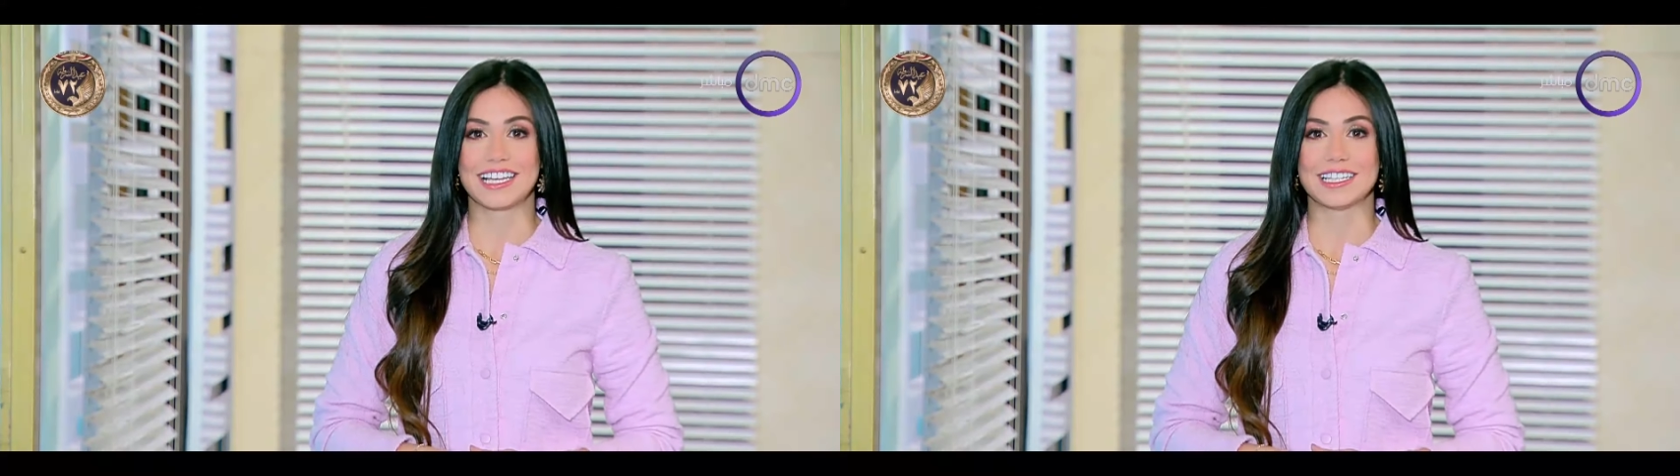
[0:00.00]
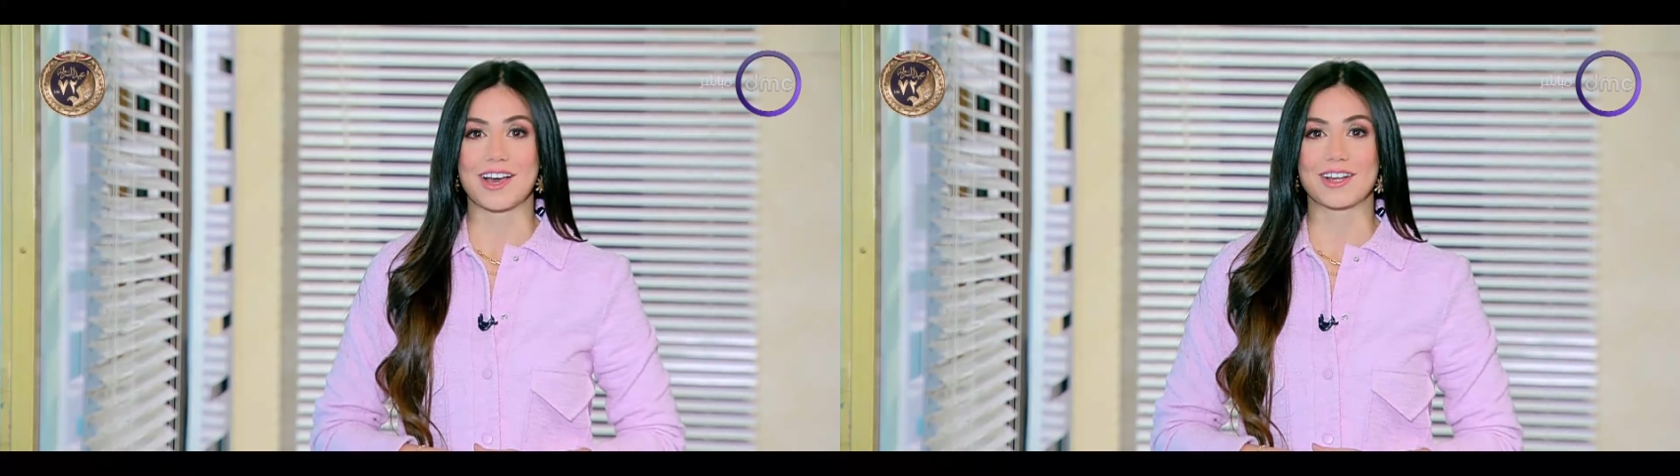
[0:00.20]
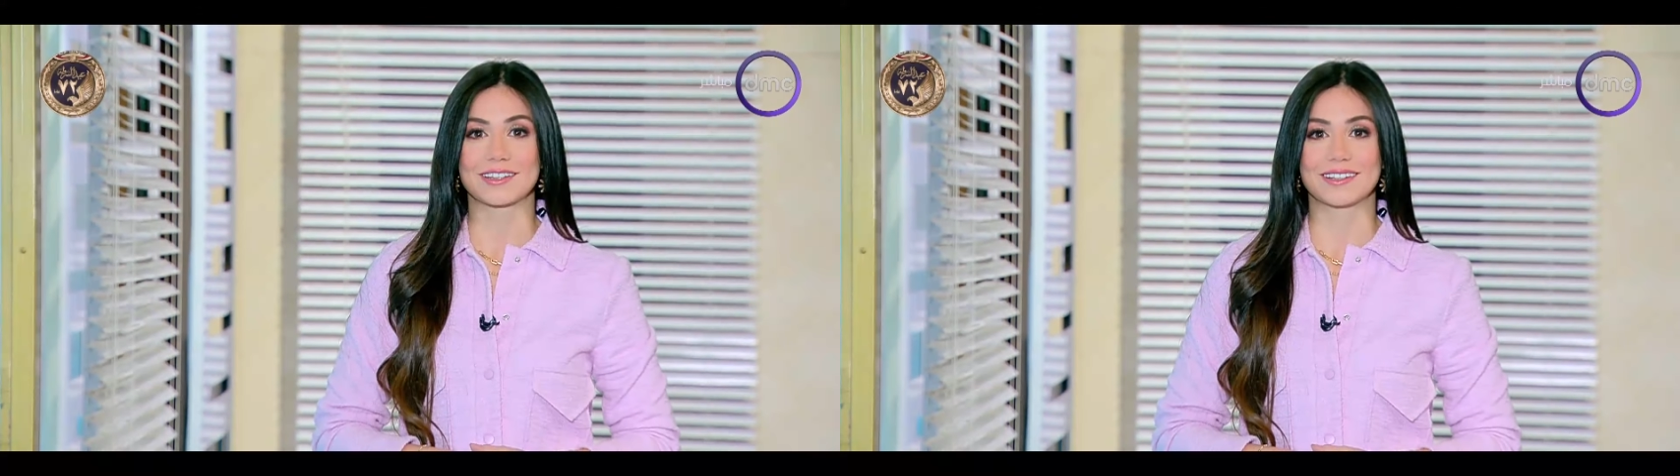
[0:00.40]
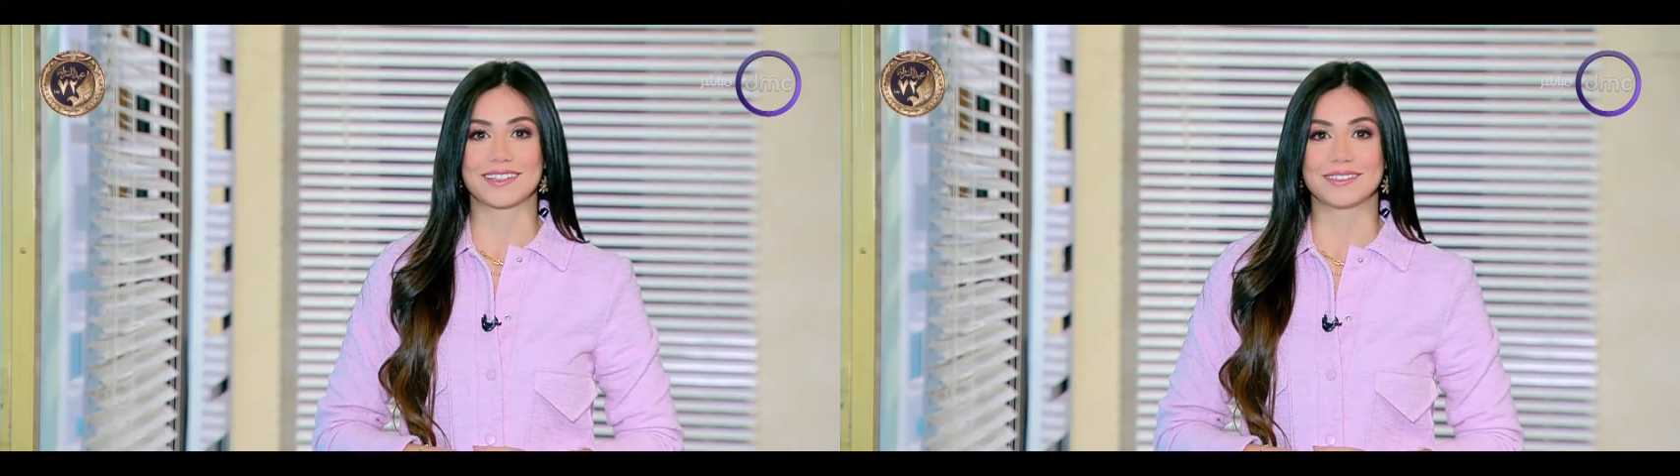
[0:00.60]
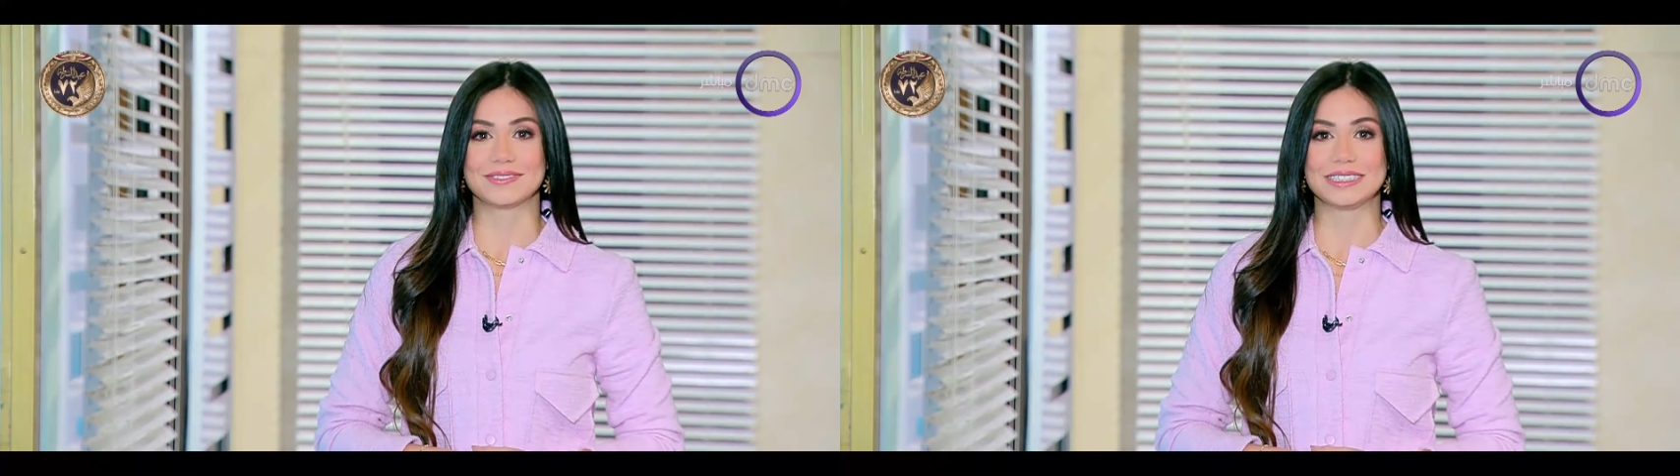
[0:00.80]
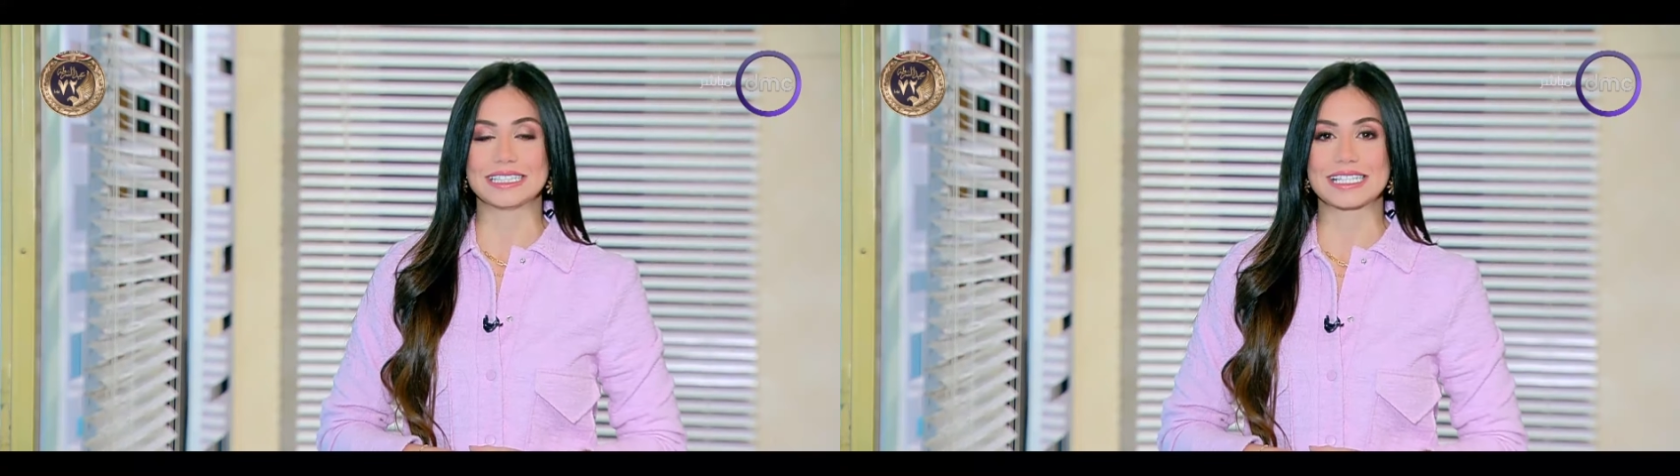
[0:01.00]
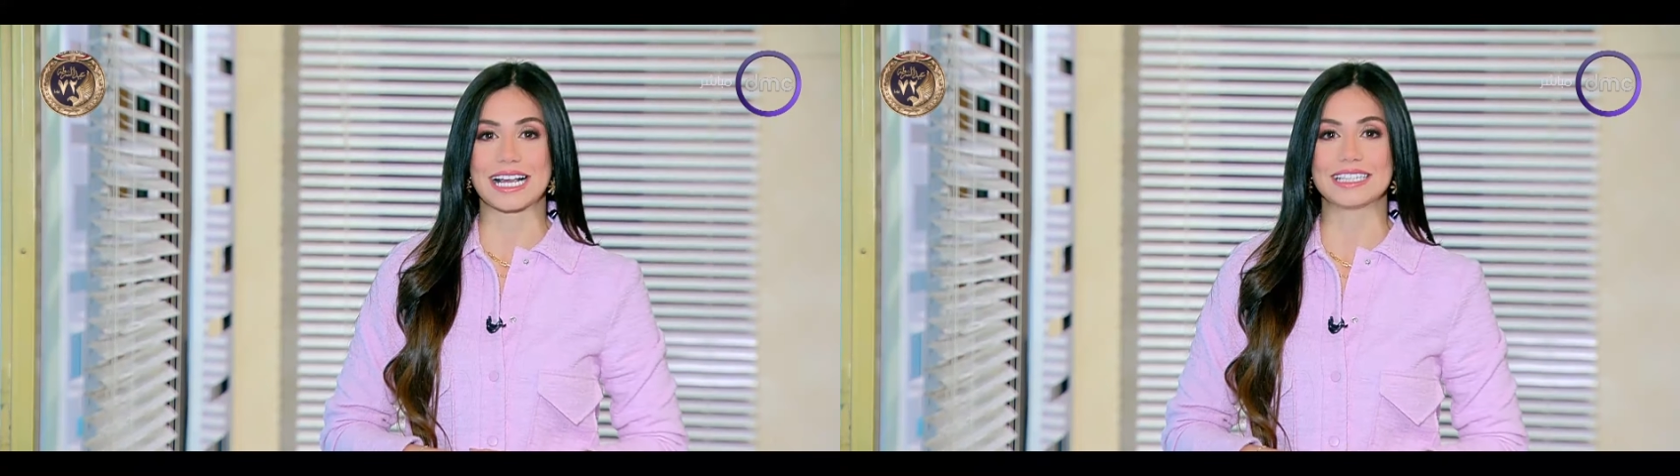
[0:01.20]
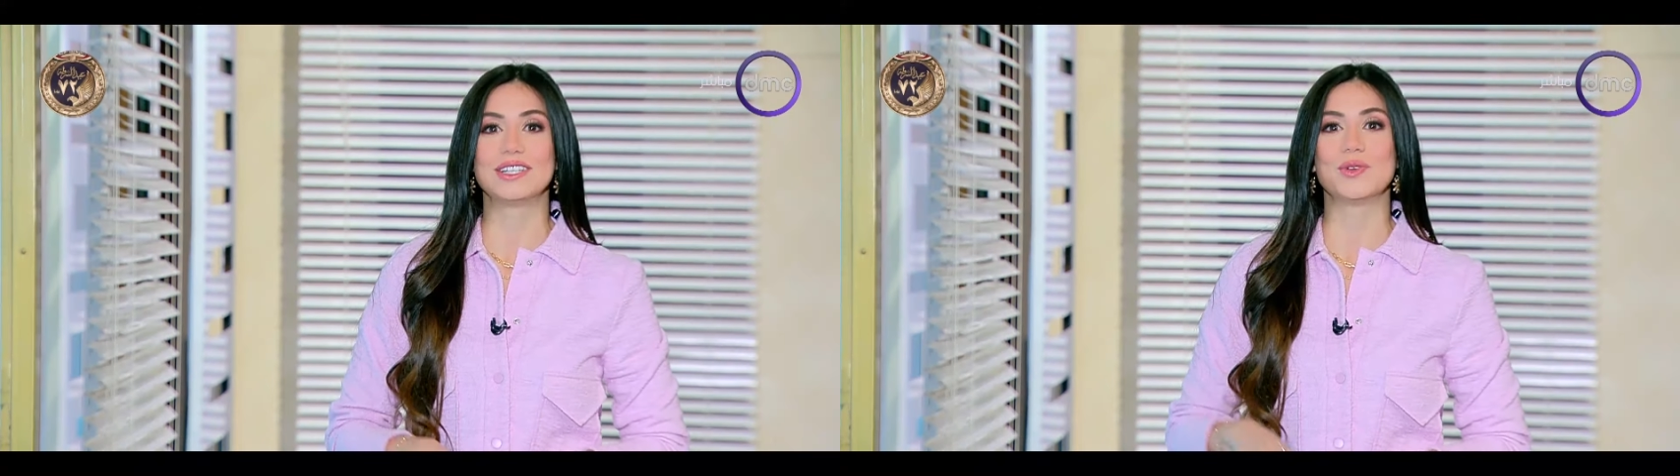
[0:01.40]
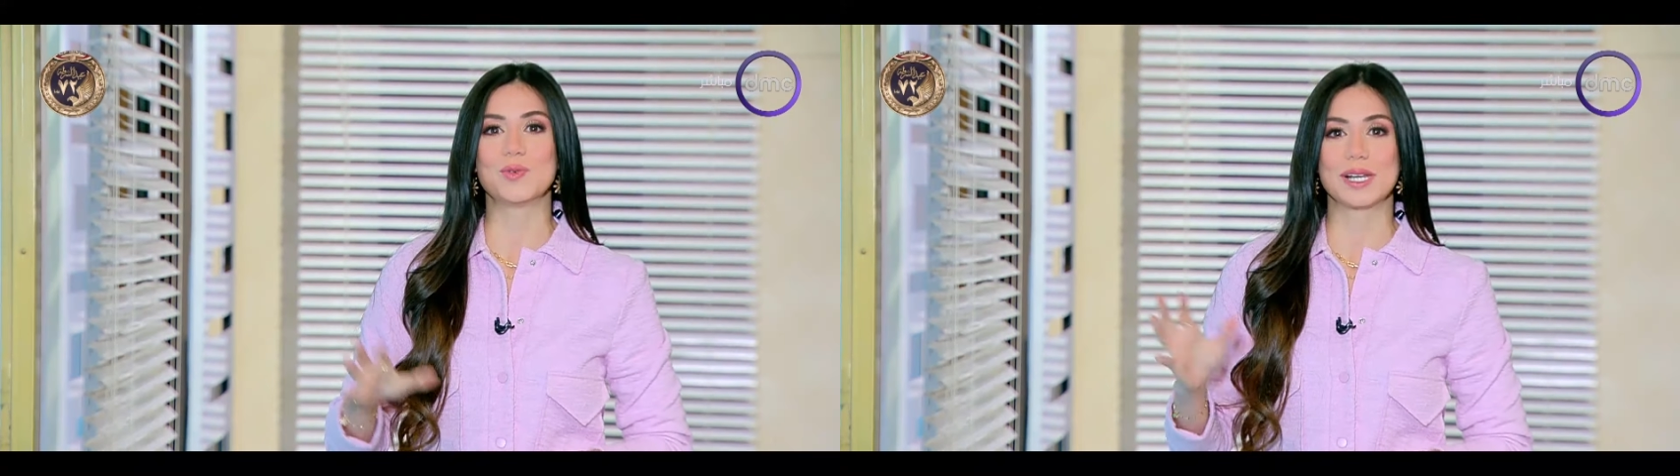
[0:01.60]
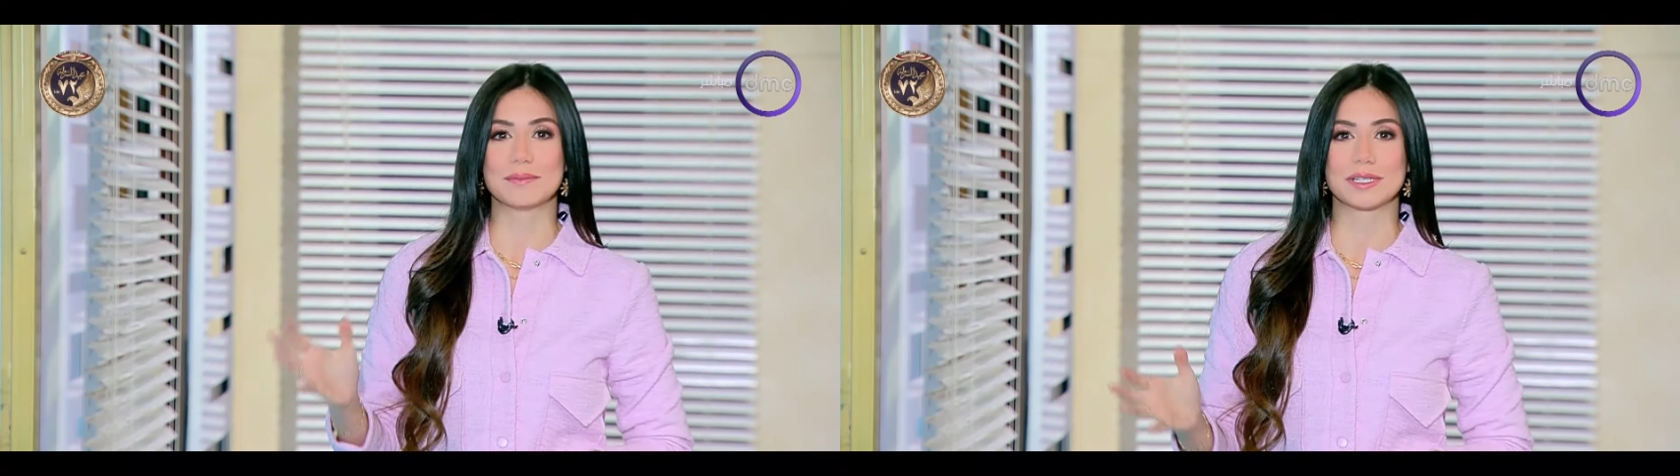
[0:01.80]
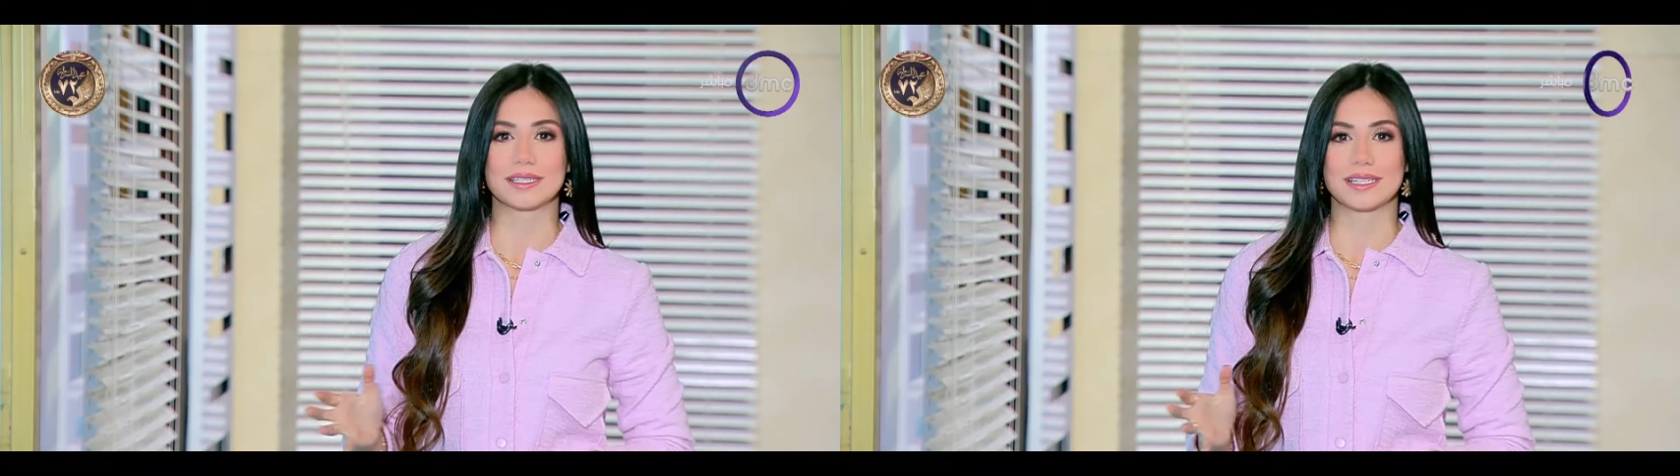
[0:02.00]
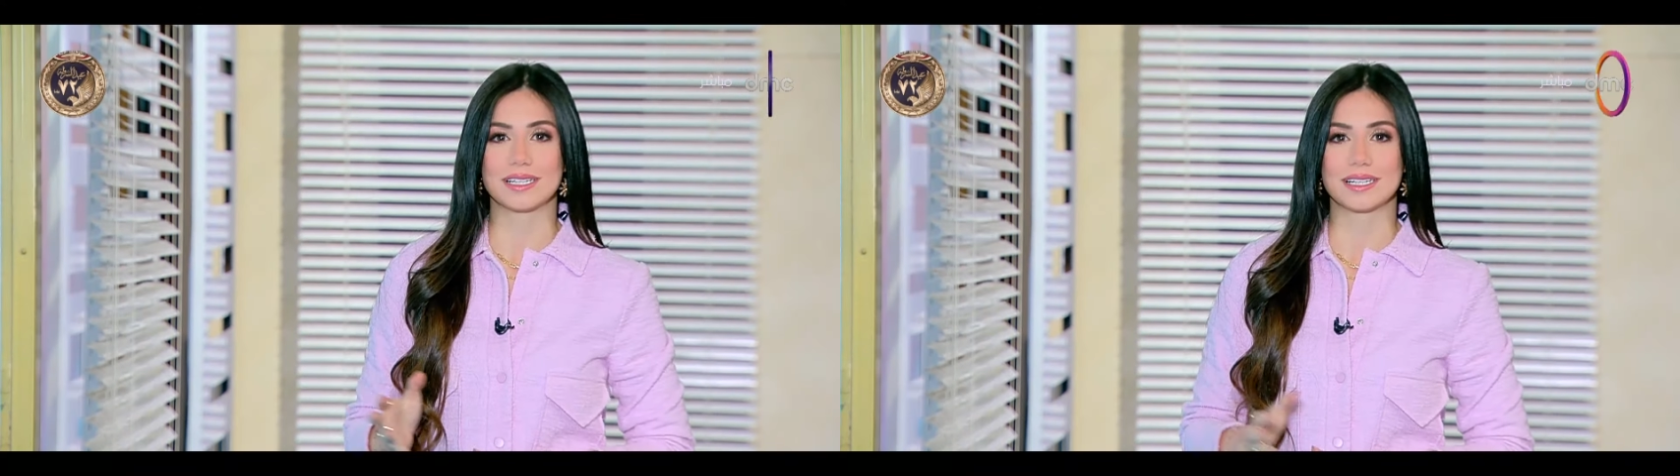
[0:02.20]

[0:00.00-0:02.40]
النهاردة في الساعات الأولى من